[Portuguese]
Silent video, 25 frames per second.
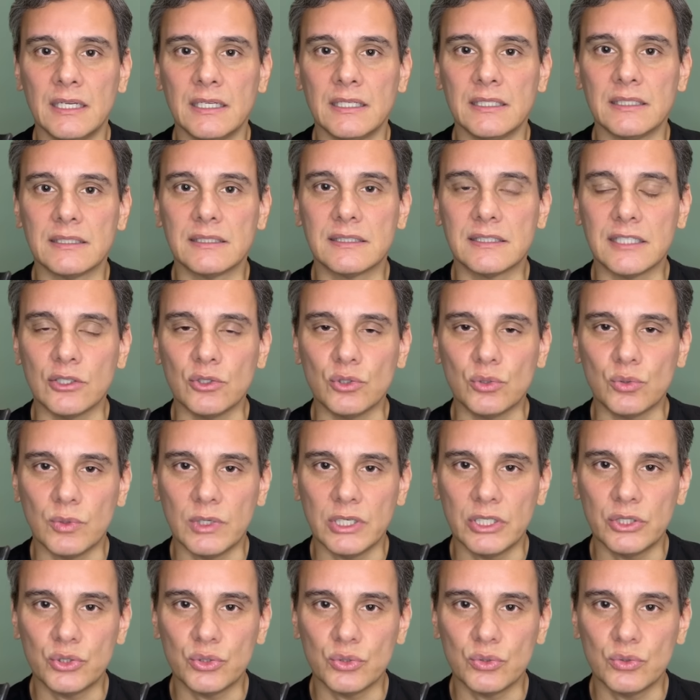Santo
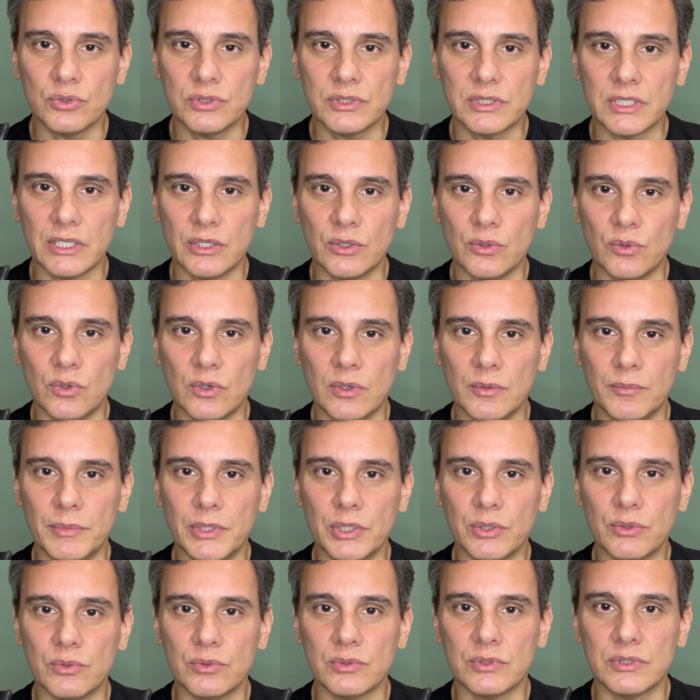anjo do Senhor,
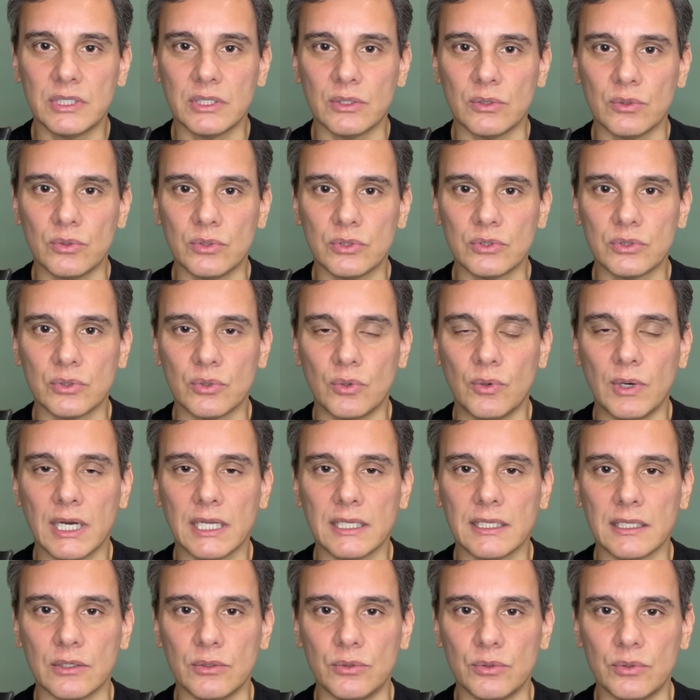meu zeloso
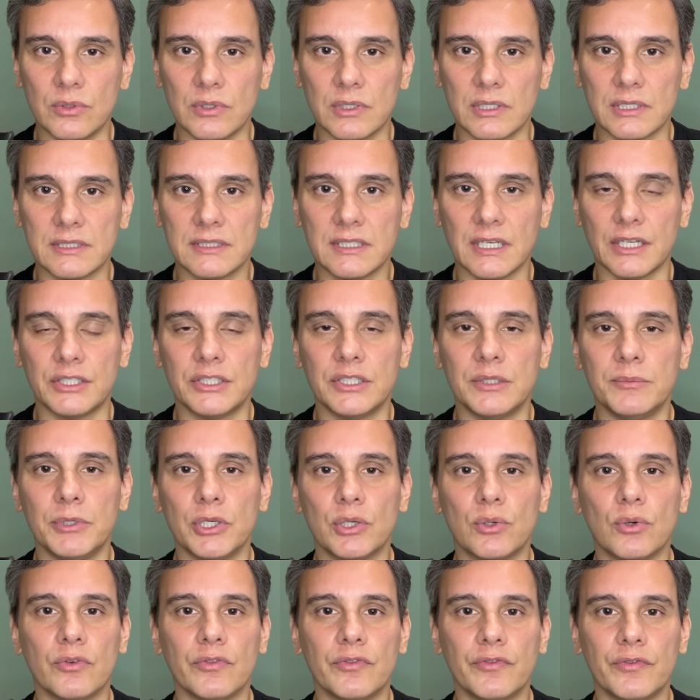guardador, se a ti me
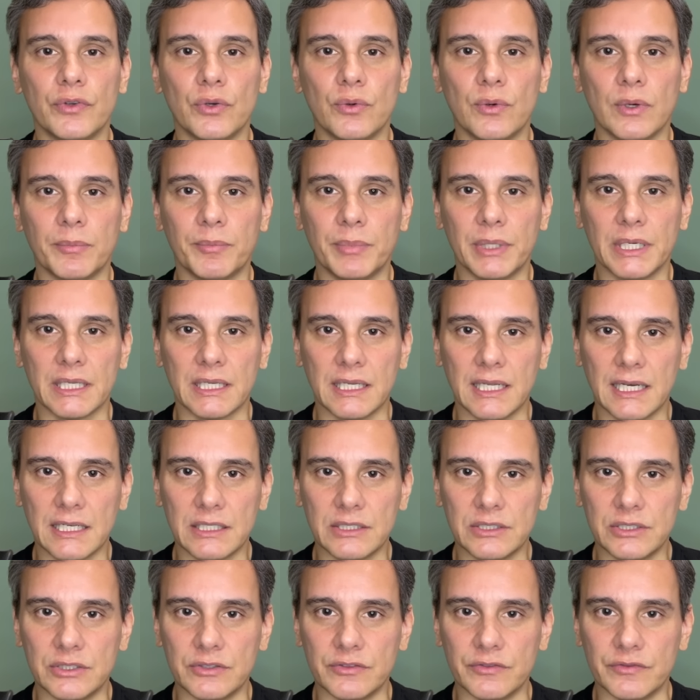confio a
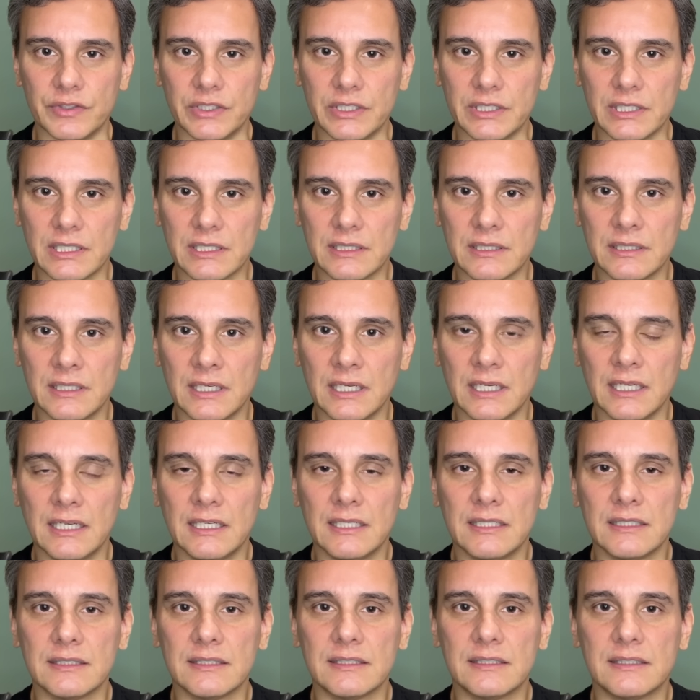piedade divina,
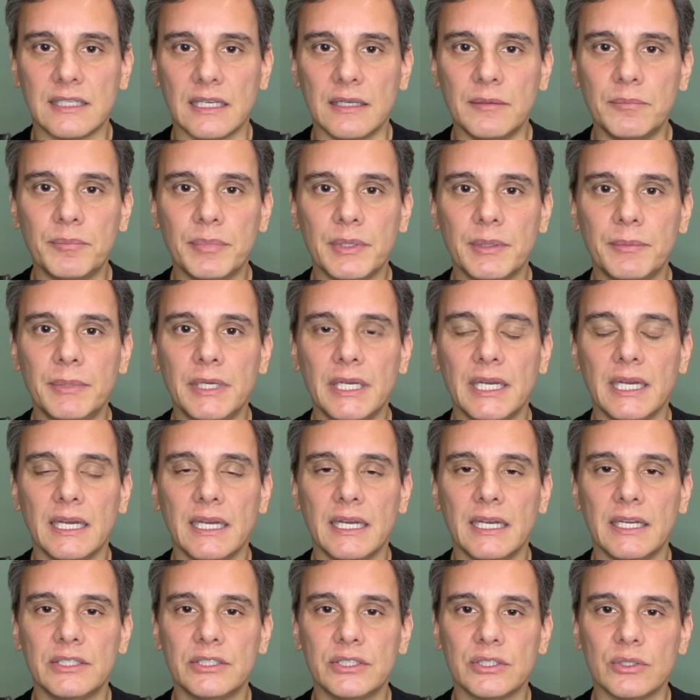sempre me
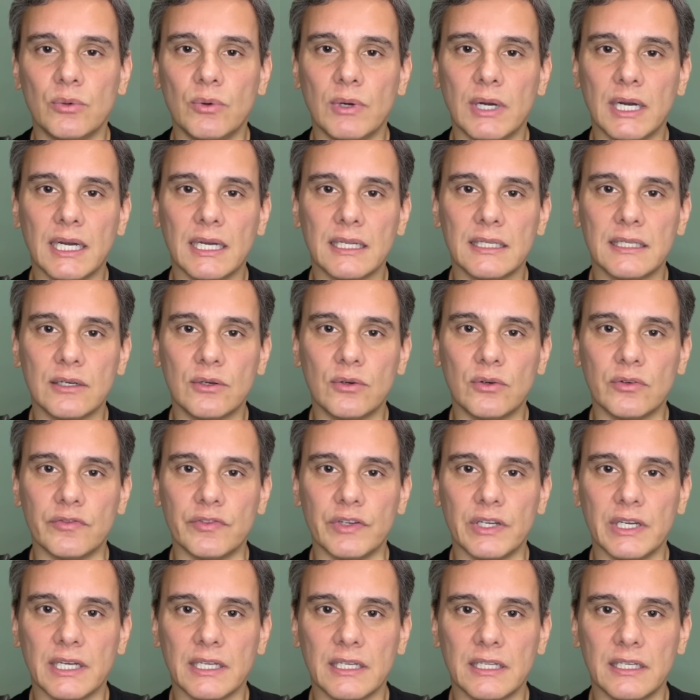rege, guarda,
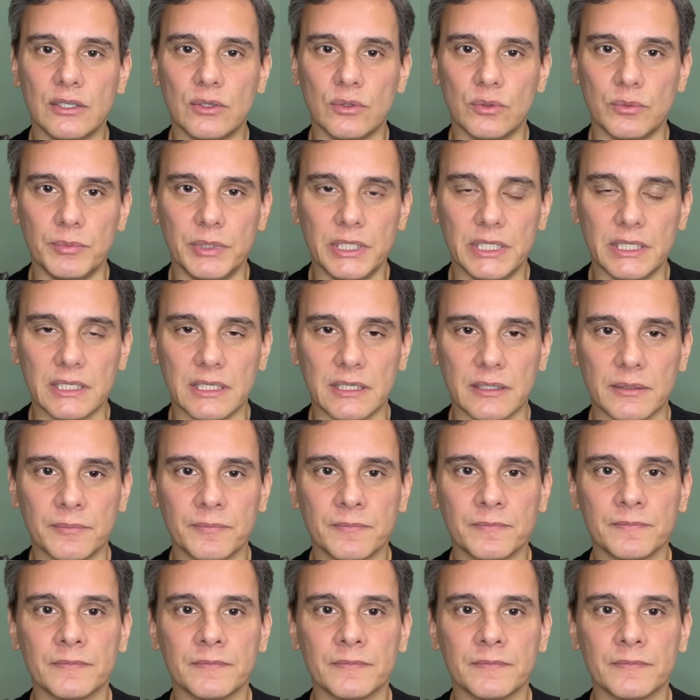governa e ilumina